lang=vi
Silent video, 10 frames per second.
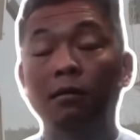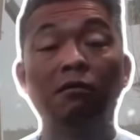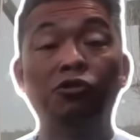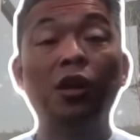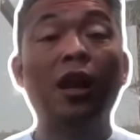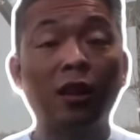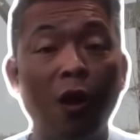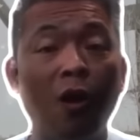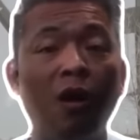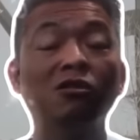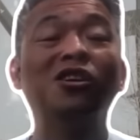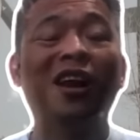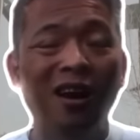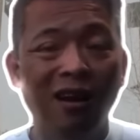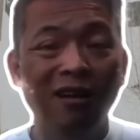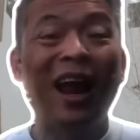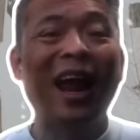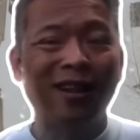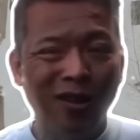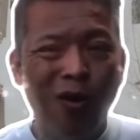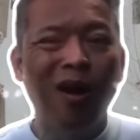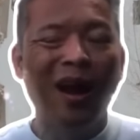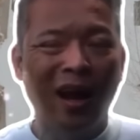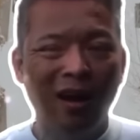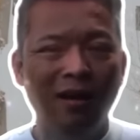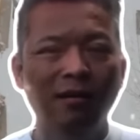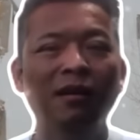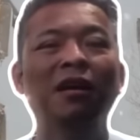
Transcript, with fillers: rất là to rất là lớn hàng to hàng lớn